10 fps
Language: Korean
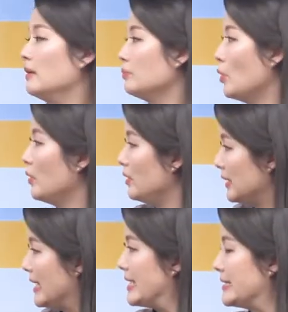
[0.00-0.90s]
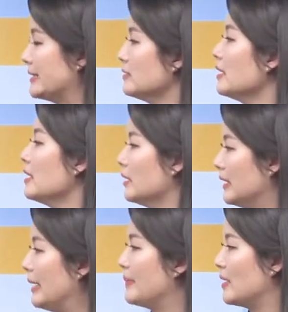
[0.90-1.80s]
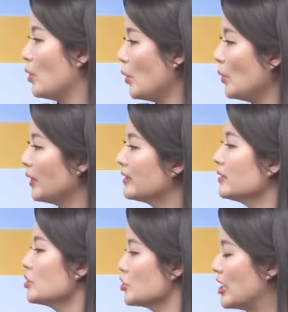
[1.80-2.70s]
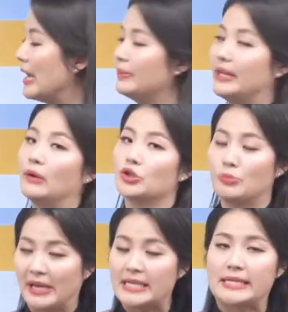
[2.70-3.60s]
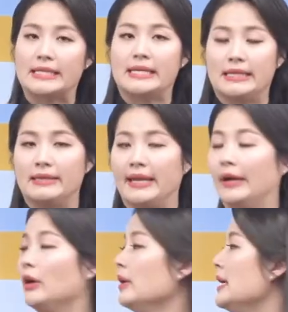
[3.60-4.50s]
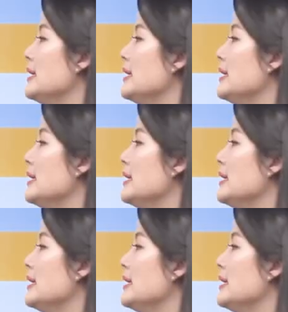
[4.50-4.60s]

뭐 reason, 그 다음에 hören, schreiben 하고 sprechen 있는데요.